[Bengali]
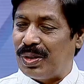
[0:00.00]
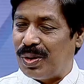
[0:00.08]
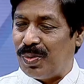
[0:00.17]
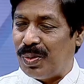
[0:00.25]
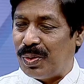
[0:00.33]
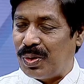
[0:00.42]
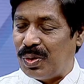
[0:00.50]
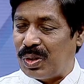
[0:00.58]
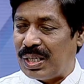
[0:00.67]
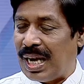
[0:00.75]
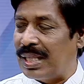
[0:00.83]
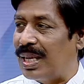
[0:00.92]
সম্ভবত
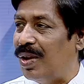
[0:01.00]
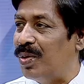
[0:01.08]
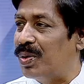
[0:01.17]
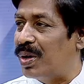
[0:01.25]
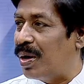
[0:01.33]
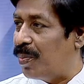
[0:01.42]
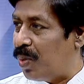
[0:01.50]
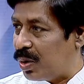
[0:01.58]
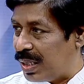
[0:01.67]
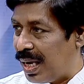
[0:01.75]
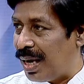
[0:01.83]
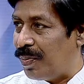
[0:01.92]
সাত কিলোমিটারের
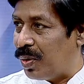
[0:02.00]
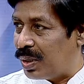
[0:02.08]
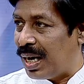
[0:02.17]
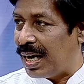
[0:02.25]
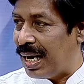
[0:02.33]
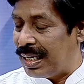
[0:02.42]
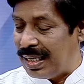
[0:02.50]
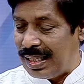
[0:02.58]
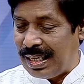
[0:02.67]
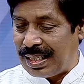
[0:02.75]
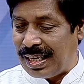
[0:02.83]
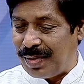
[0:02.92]
পতাকা হ্যাঁ, একটি
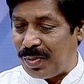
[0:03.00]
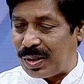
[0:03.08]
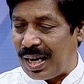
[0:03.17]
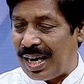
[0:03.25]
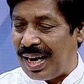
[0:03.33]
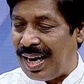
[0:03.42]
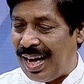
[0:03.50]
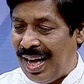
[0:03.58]
দেশের পতাকা